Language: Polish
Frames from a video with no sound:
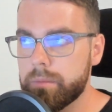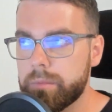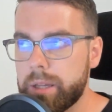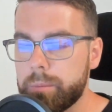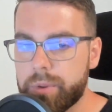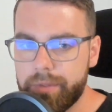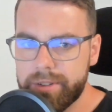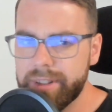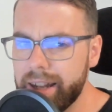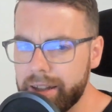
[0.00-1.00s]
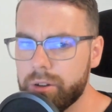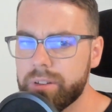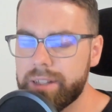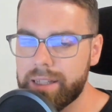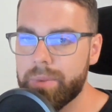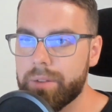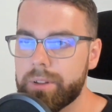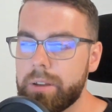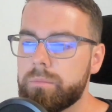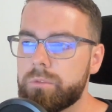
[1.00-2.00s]
ten profesjonalny kod tak
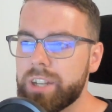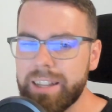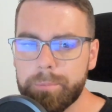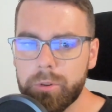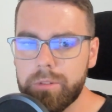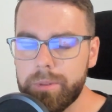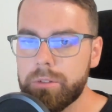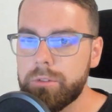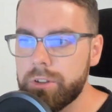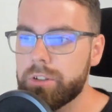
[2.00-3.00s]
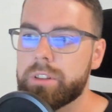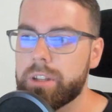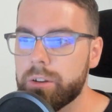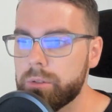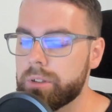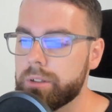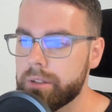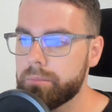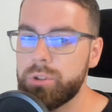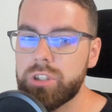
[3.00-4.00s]
naprawdę w żaden sposób nie różni się od tego, który
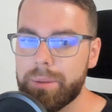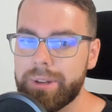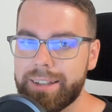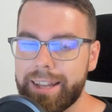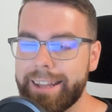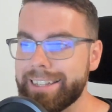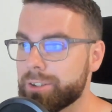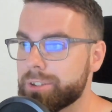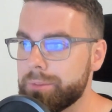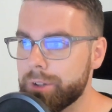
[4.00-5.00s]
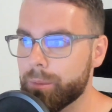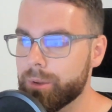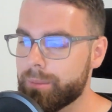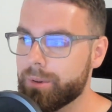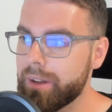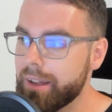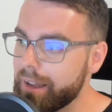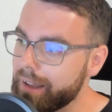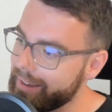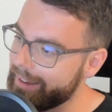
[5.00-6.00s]
piszemy e, na co dzień w domu, no bo
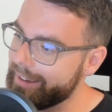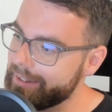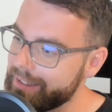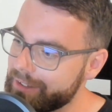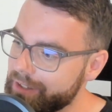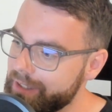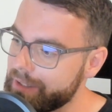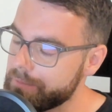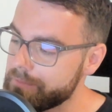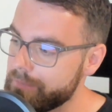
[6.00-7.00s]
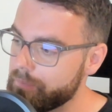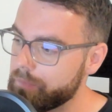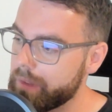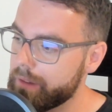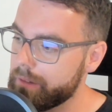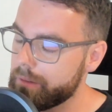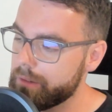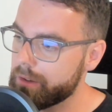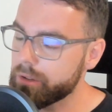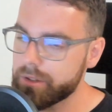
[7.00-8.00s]
jeżeli mm,
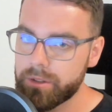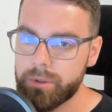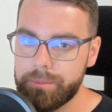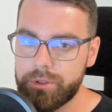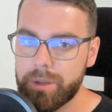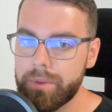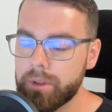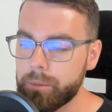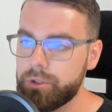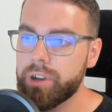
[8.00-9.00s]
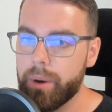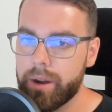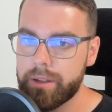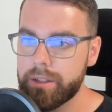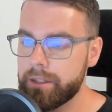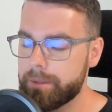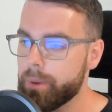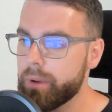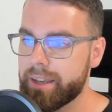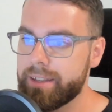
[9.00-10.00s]
kod, który piszemy w domu działa i
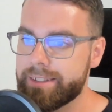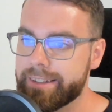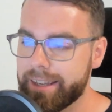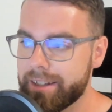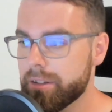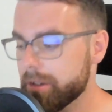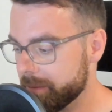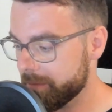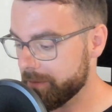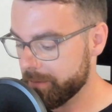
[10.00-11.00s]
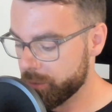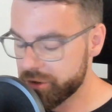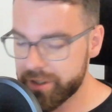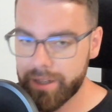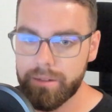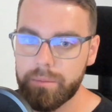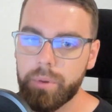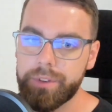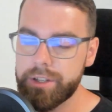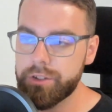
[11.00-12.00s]
spełnia jakieś zadanie, no to można
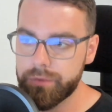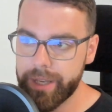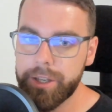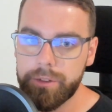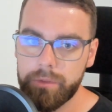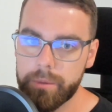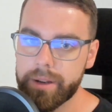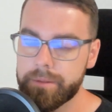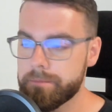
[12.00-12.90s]
powiedzieć, że w jakiejś firmie